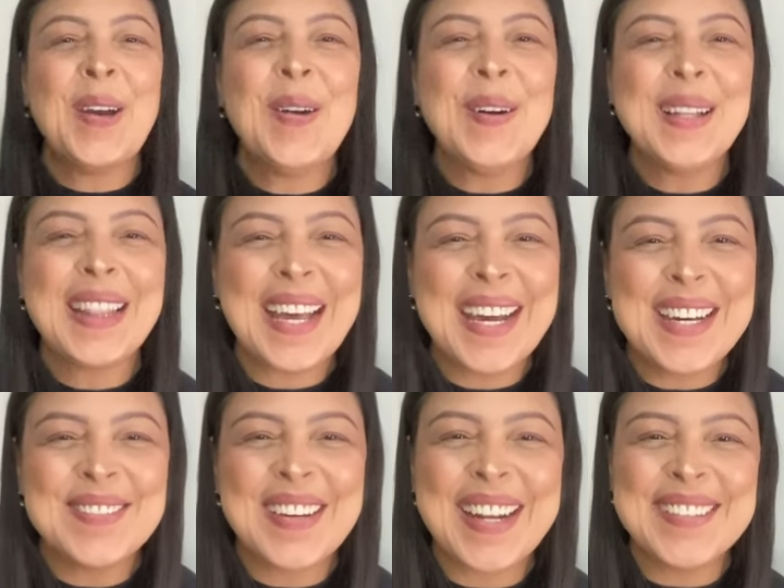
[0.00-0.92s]

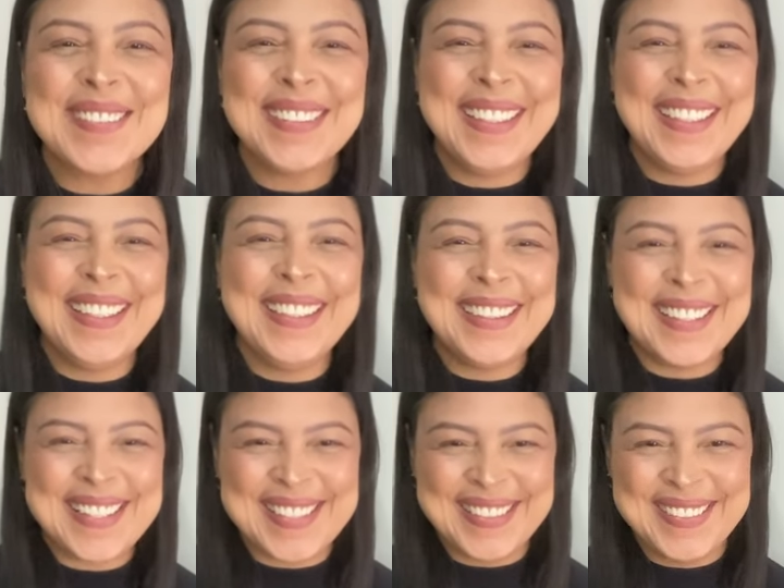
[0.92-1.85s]
Olá,
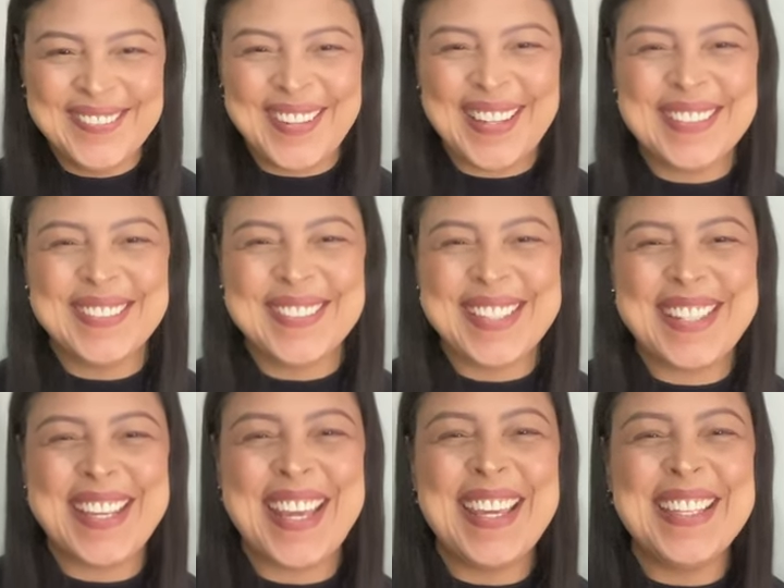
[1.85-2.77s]
maravilhindas! Tudo bem com
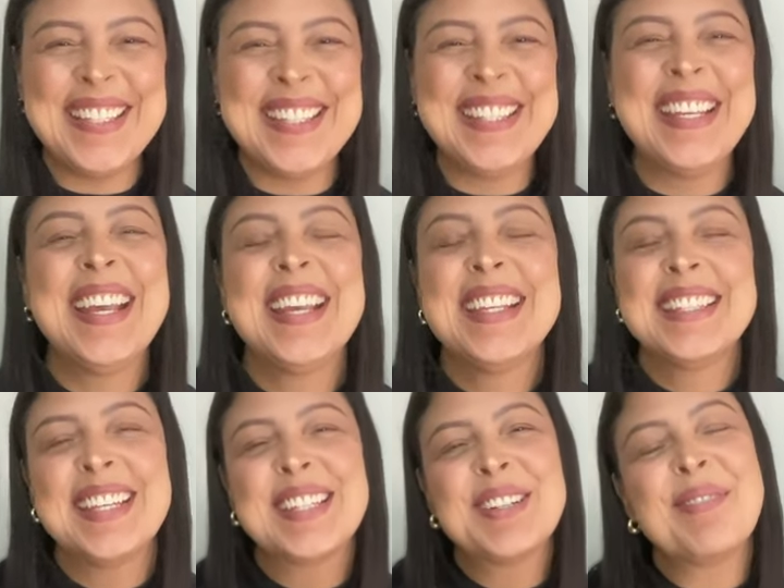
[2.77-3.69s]
vocês?
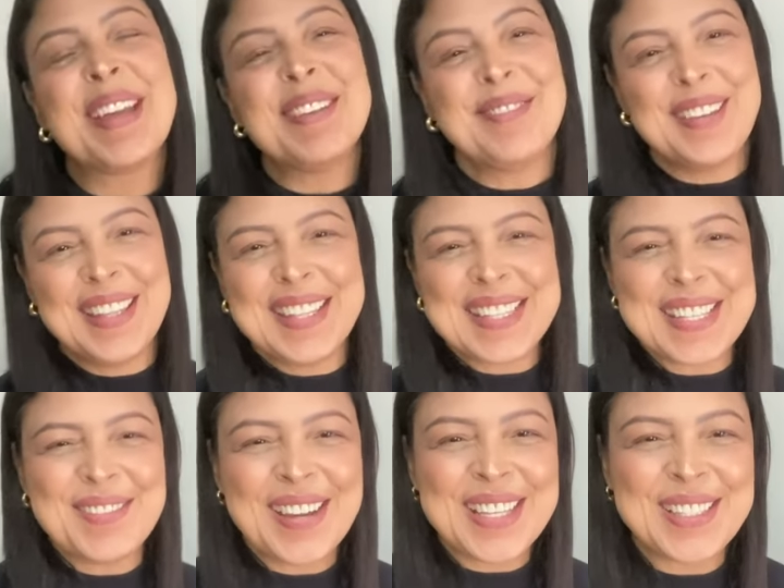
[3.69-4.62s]
Sejam bem-vindas a
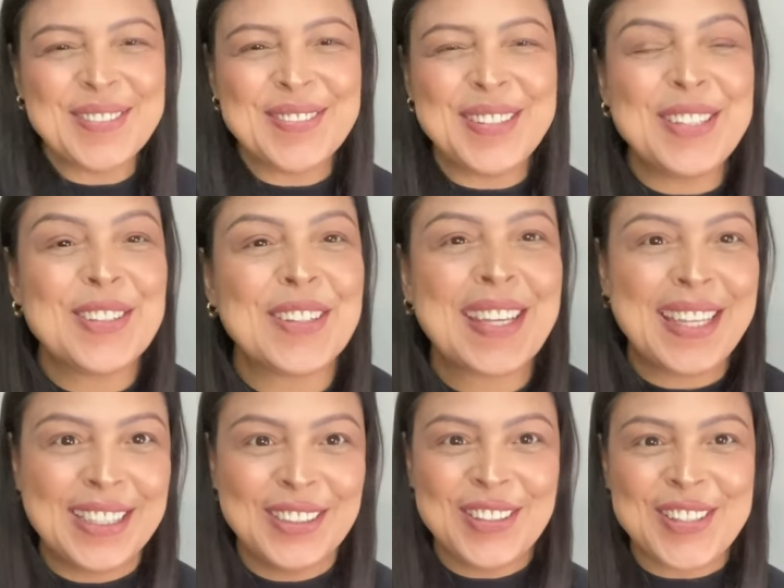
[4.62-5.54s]
mais um vídeo
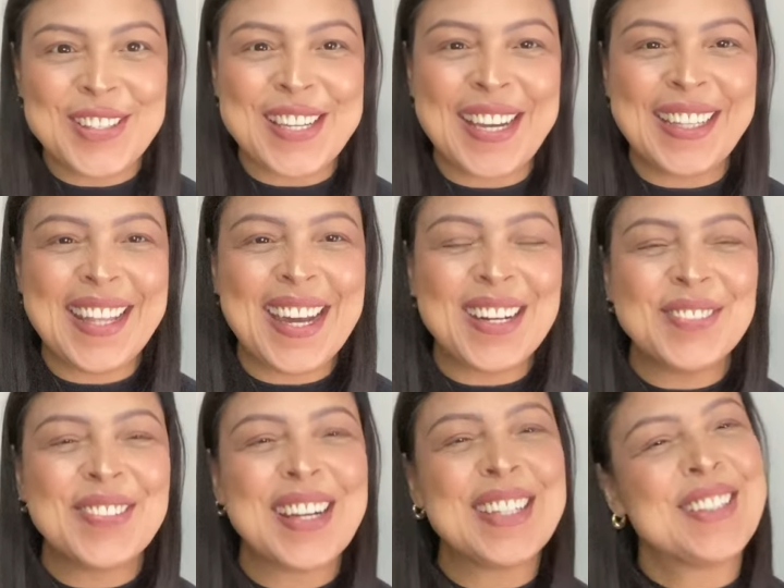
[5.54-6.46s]
aqui no nosso canal
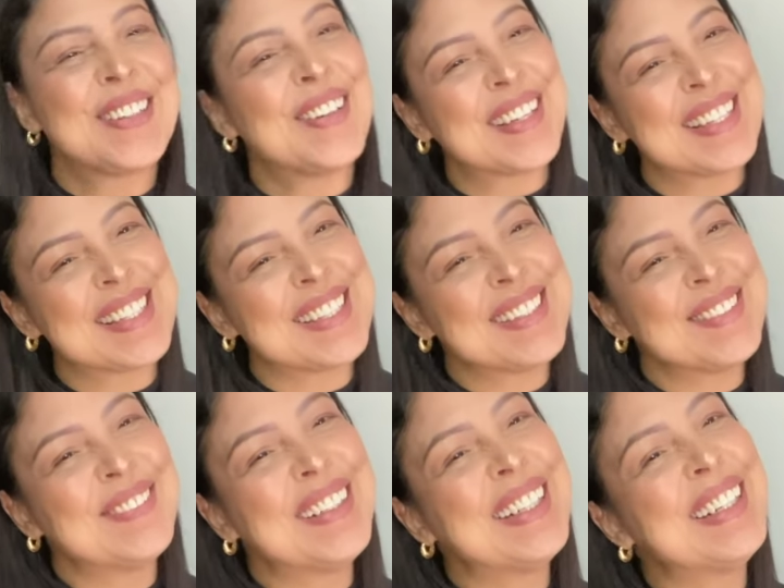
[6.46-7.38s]
Brechó Casa é de
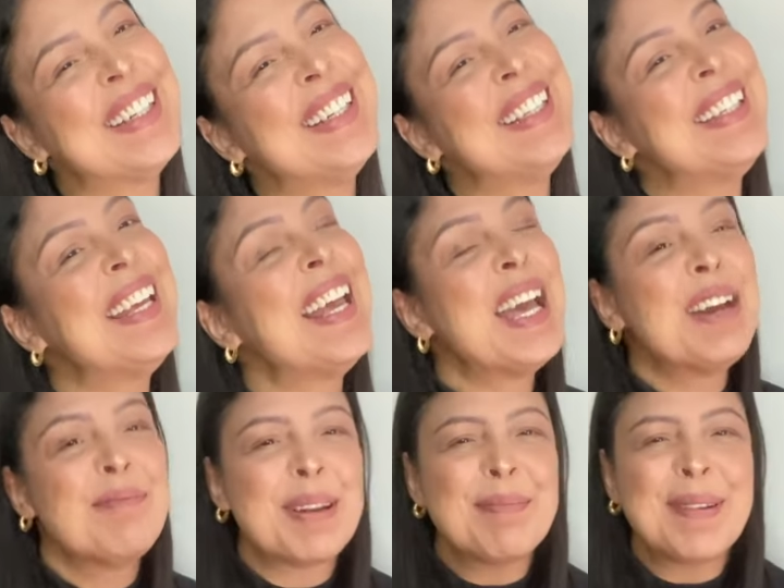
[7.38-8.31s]
Mãe.
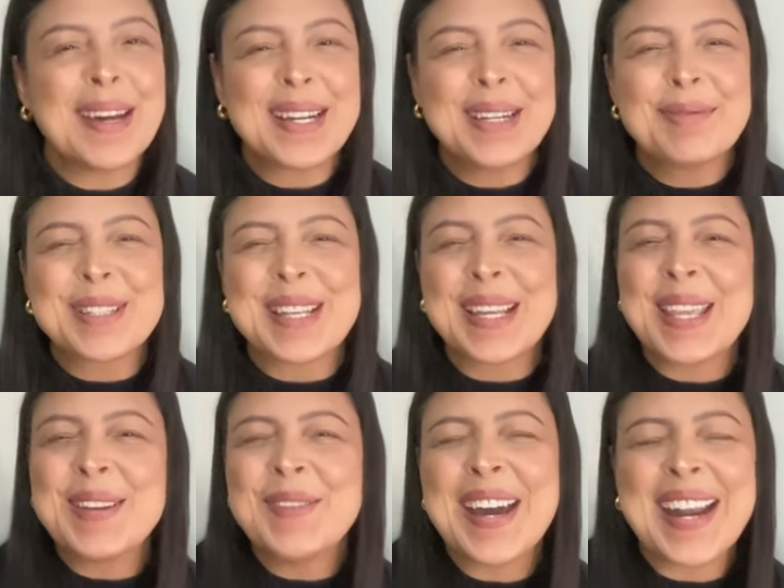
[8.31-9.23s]
Preparamos
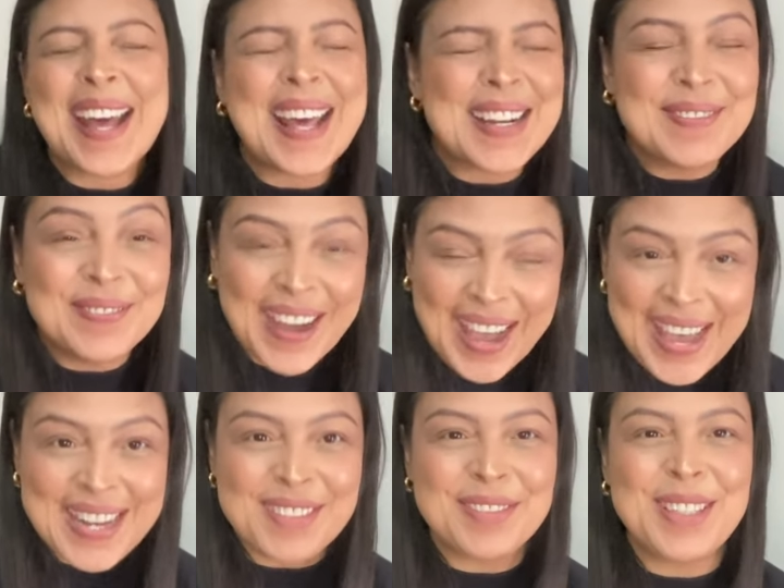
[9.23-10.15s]
aqui uma arara
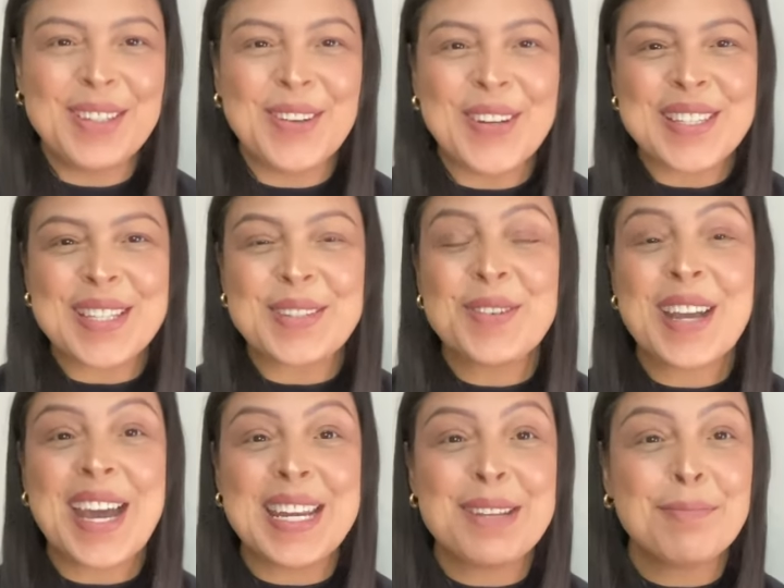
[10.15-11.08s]
maravilhosa com
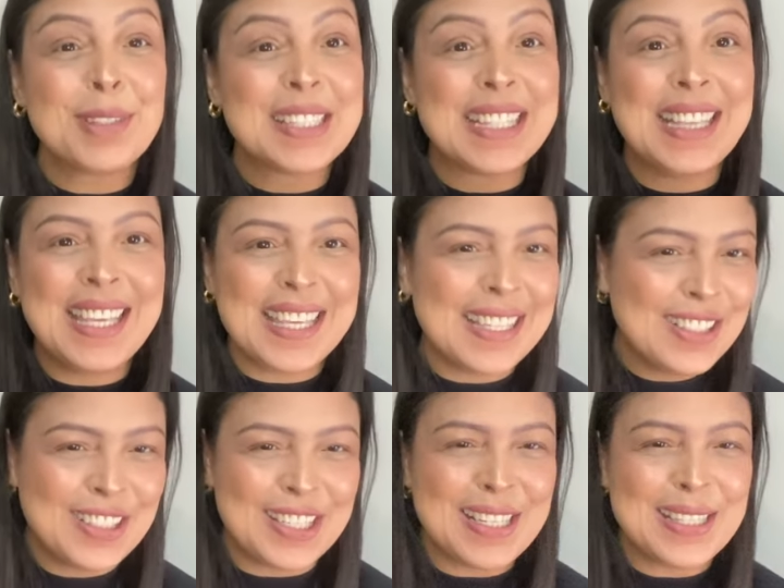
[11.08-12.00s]
garimpos
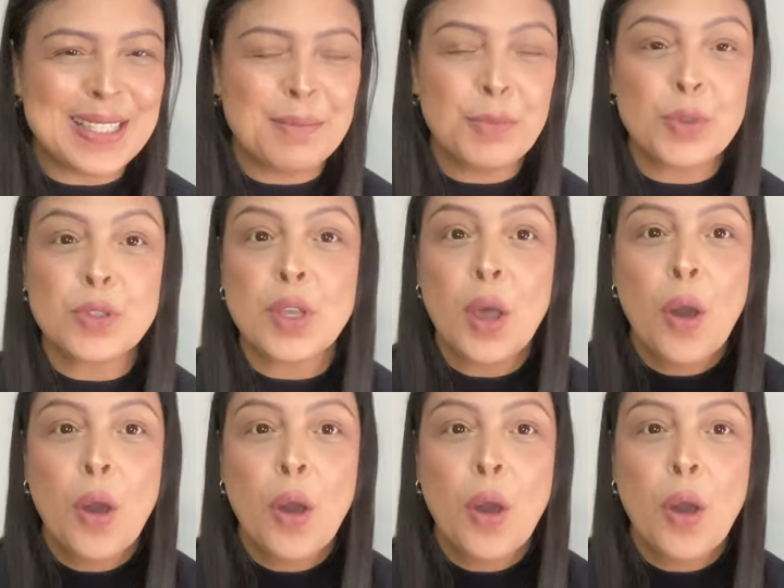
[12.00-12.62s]
lindíssimos,